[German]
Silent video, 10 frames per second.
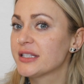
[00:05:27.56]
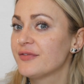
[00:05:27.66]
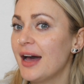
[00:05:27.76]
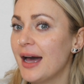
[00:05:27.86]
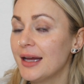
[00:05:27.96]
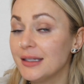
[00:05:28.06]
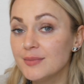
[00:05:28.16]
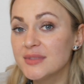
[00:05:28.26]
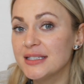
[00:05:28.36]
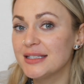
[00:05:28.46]
zwar
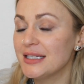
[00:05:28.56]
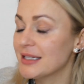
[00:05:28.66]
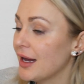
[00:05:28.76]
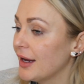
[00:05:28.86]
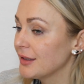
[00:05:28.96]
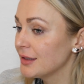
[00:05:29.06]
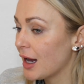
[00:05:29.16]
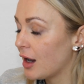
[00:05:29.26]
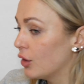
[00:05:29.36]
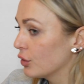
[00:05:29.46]
nimmt sie sich einen
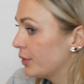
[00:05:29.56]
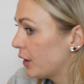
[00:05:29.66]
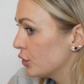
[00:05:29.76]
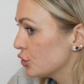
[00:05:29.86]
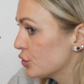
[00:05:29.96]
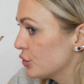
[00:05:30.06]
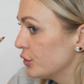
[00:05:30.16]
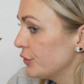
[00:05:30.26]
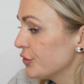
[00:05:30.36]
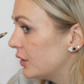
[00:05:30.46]
Augenbrauenstift